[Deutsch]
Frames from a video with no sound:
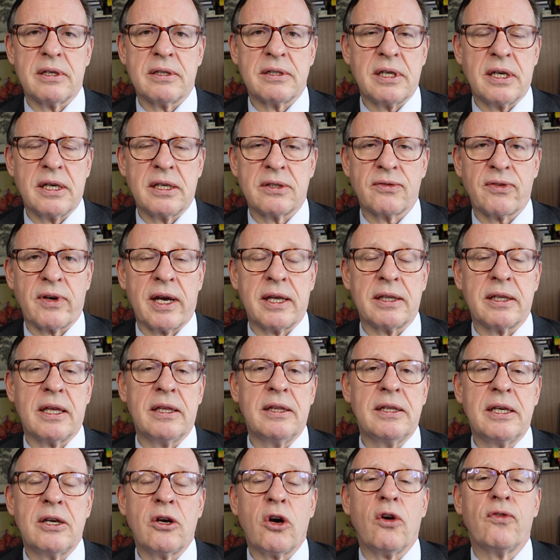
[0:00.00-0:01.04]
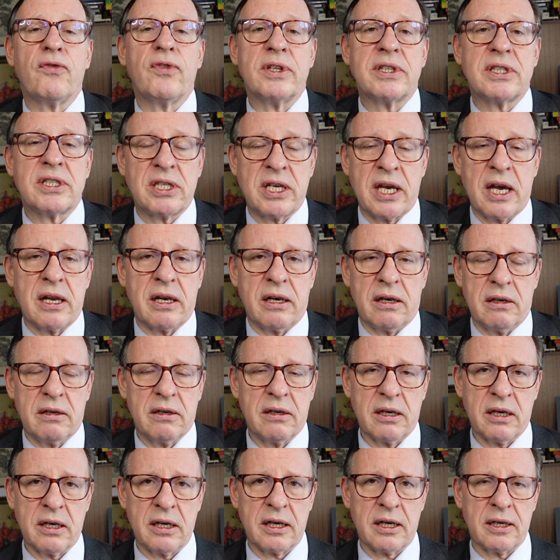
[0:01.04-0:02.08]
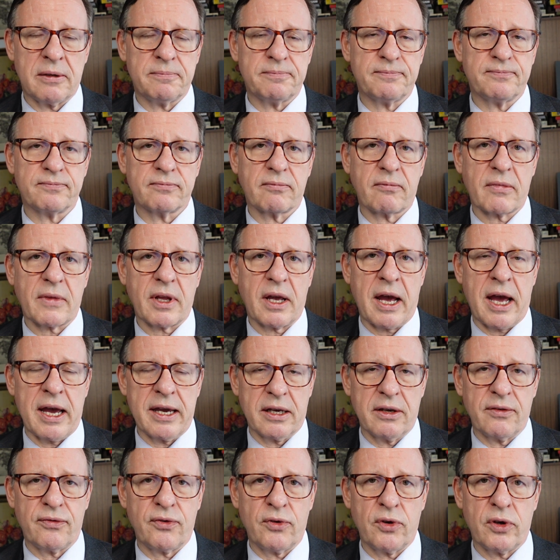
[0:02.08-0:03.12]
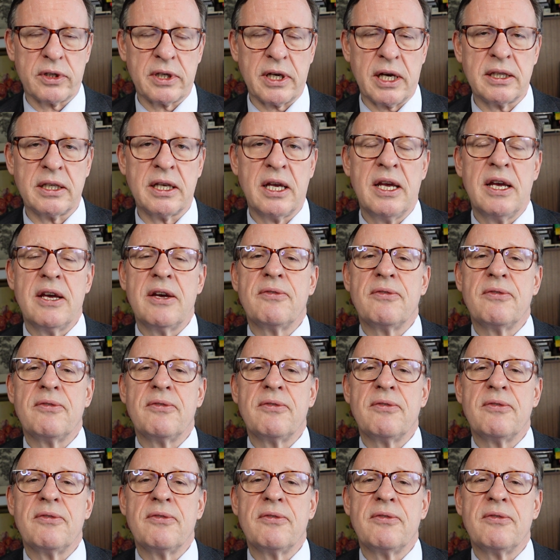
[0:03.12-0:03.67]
Segensfeiern nicht offiziell ähm, eingeführt hat.